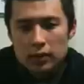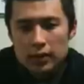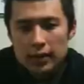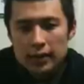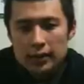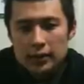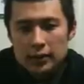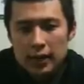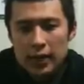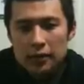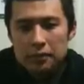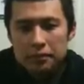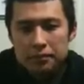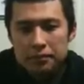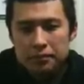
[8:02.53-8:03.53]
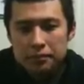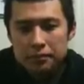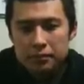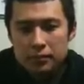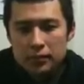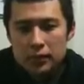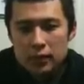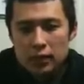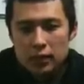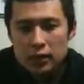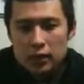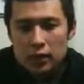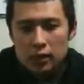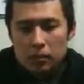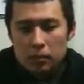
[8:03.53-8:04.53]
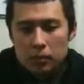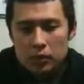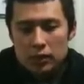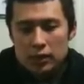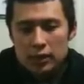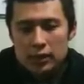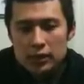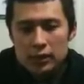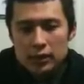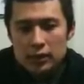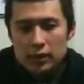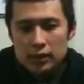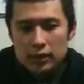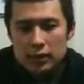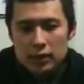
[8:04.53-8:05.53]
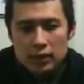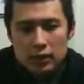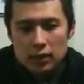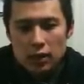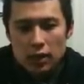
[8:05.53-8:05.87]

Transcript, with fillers: それでですねもうずっとずっ